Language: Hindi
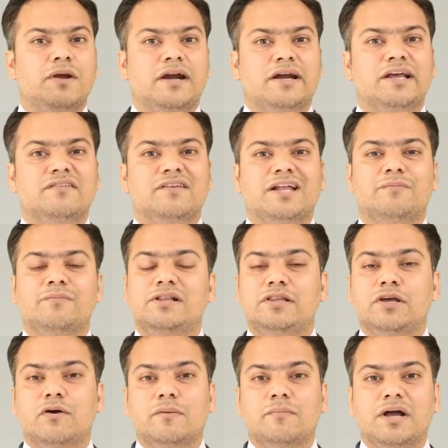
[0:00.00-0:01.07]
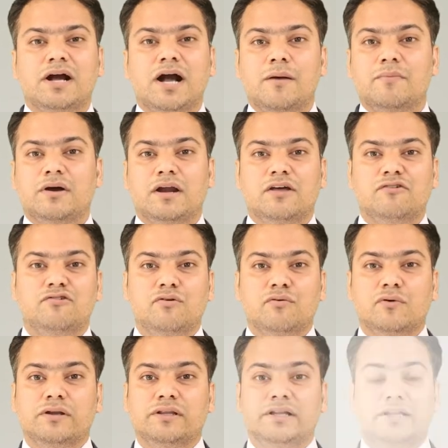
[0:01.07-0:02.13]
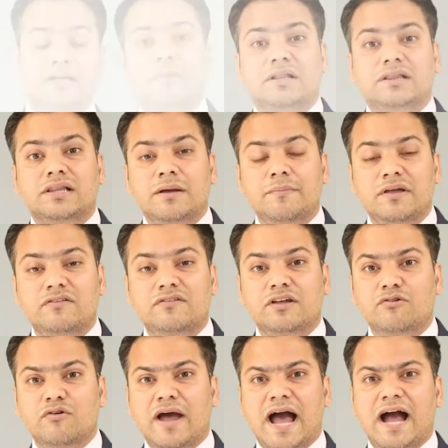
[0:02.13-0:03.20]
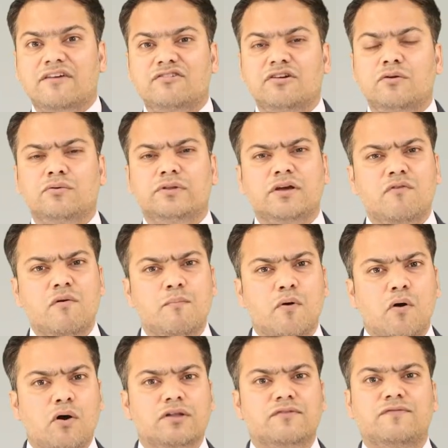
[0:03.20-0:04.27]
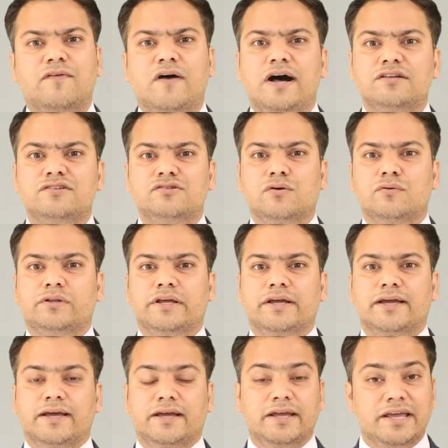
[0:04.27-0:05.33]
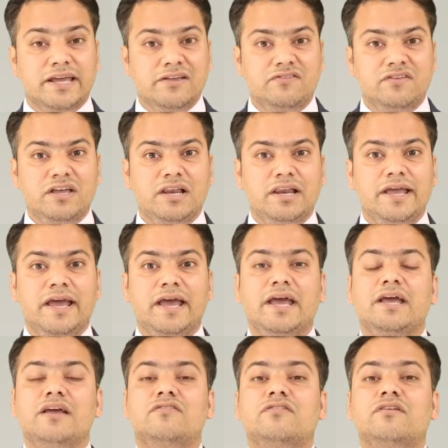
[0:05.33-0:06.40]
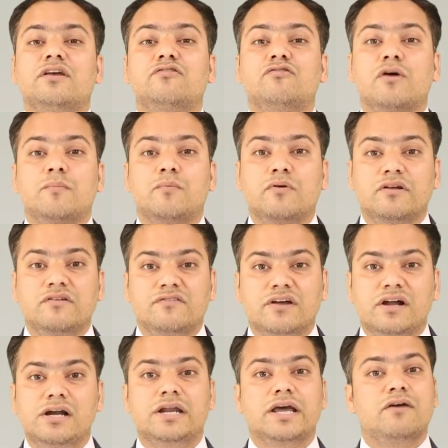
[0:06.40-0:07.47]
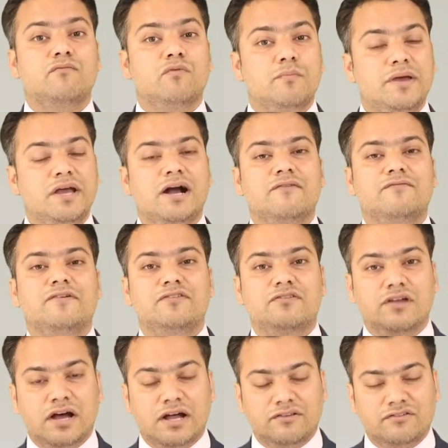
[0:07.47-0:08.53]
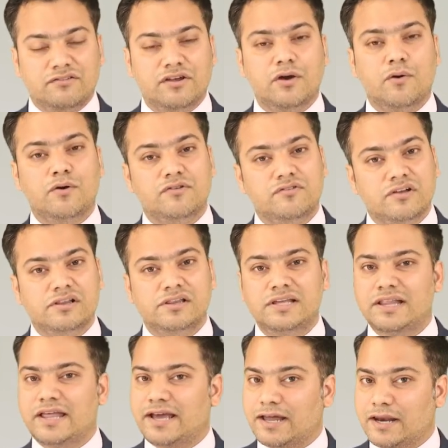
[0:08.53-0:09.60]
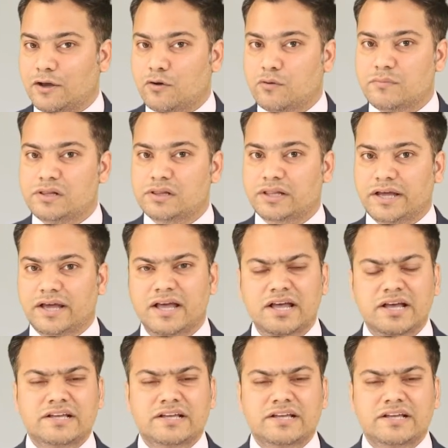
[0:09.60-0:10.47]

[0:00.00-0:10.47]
ब्लड के साथ मिलती है और अपना काम करना शुरू कर देती है मतलब इसके जो एक्शन होते हैं वो बहुत फास्ट होते हैं इसीलिए इसके जो आपको रिजल्ट हैं वो भी काफ़ी अच्छे और जल्दी देखने को मिलते हैं